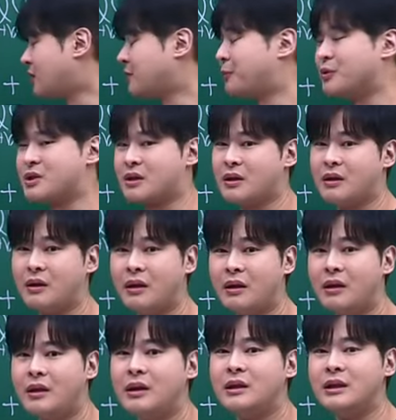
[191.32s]
애들 보잖아?
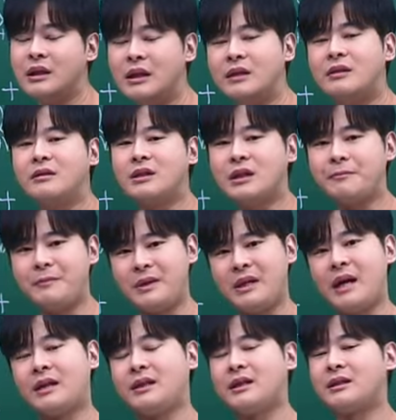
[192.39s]
2등급
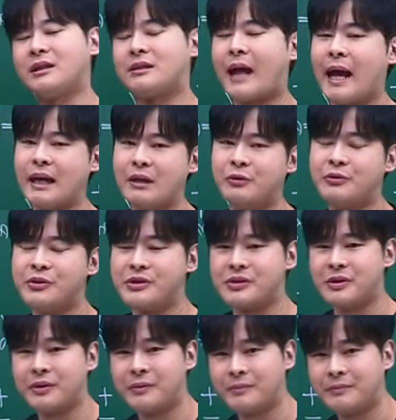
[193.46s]
이하는 다 이러고 있어.